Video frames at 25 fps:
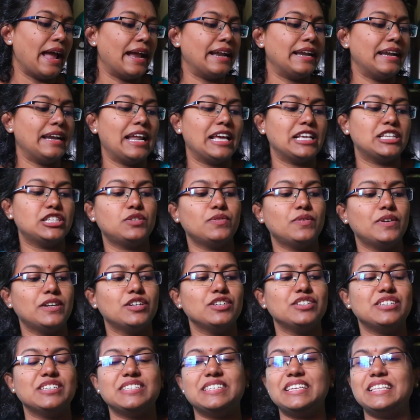అండ్ నెక్స్ట్
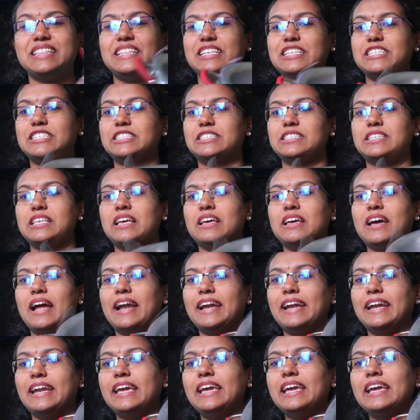వన్ వచ్చేసి దిస్
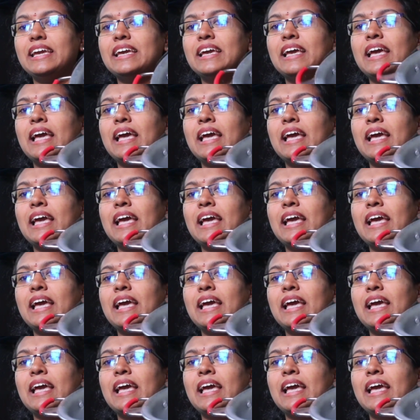హండీ